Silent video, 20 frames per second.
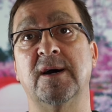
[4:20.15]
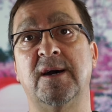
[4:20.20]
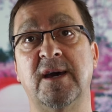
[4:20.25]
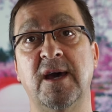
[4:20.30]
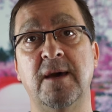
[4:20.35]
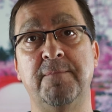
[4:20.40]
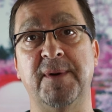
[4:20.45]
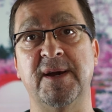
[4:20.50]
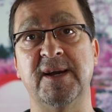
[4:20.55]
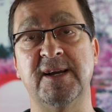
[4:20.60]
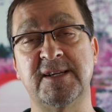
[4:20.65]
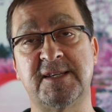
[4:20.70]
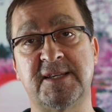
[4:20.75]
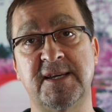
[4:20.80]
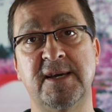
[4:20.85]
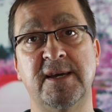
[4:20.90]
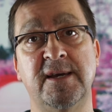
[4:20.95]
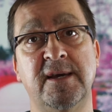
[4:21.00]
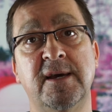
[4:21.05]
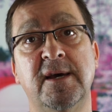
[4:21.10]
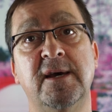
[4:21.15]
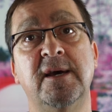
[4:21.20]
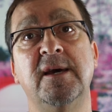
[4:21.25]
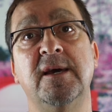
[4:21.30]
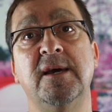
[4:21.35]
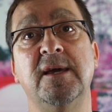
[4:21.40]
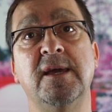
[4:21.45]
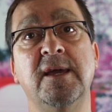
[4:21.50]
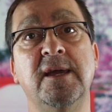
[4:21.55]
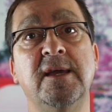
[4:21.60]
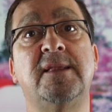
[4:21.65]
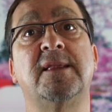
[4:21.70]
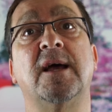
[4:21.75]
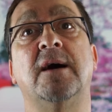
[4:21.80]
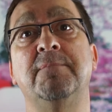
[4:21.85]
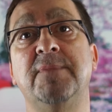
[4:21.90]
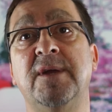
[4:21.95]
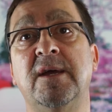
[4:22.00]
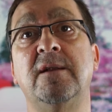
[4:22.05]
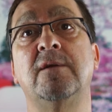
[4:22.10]
GPS y
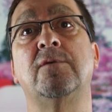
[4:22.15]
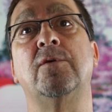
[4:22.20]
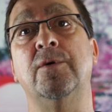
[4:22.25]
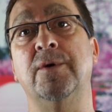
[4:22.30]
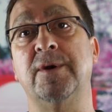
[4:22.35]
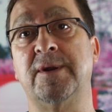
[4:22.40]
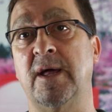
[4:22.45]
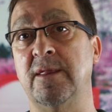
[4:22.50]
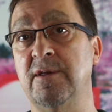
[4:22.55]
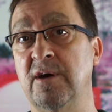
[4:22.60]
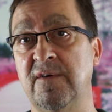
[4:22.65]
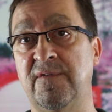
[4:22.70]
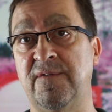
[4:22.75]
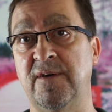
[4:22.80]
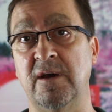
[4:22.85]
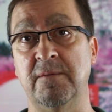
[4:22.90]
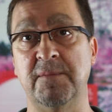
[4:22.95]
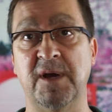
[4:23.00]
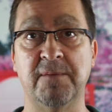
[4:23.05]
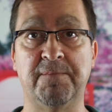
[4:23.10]
también con radio FM.